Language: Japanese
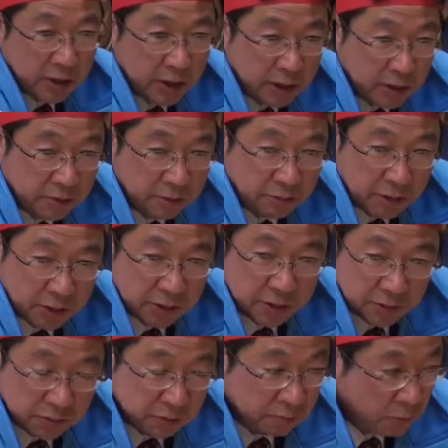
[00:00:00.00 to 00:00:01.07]
えられるわけ
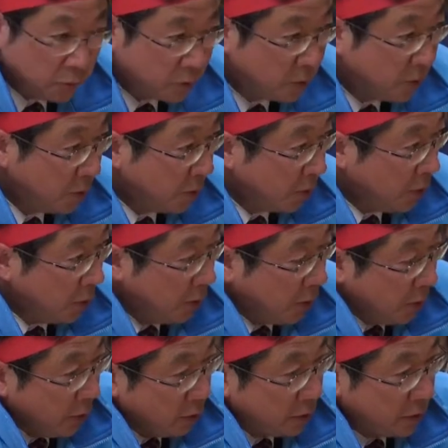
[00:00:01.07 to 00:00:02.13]
ですもう
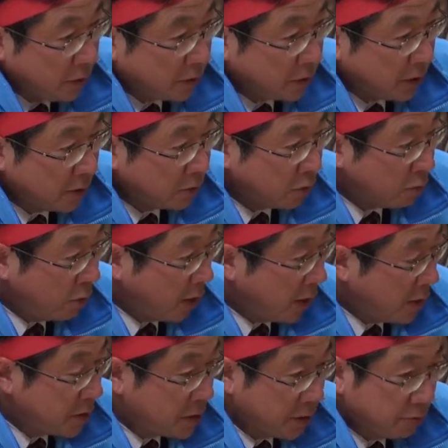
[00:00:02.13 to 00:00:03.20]
で一旦そこへ
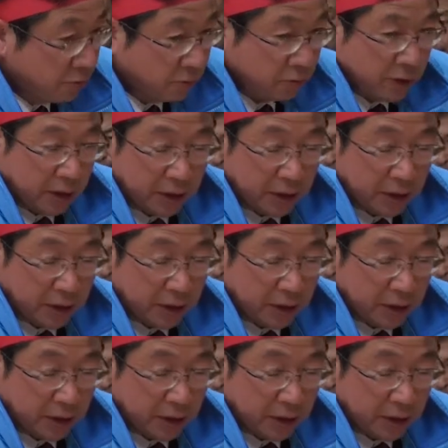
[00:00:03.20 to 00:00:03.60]
入っちゃうと